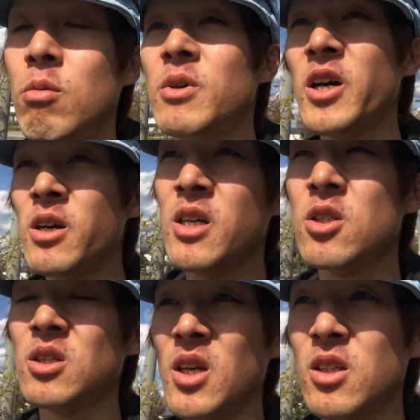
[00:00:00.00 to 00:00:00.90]
前立
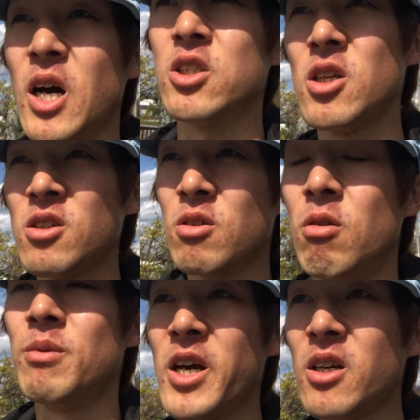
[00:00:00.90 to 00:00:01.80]
ち石お
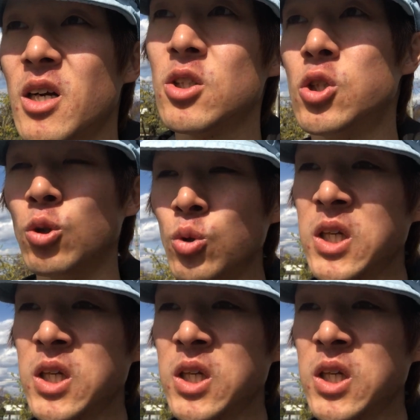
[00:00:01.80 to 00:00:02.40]
前らは銃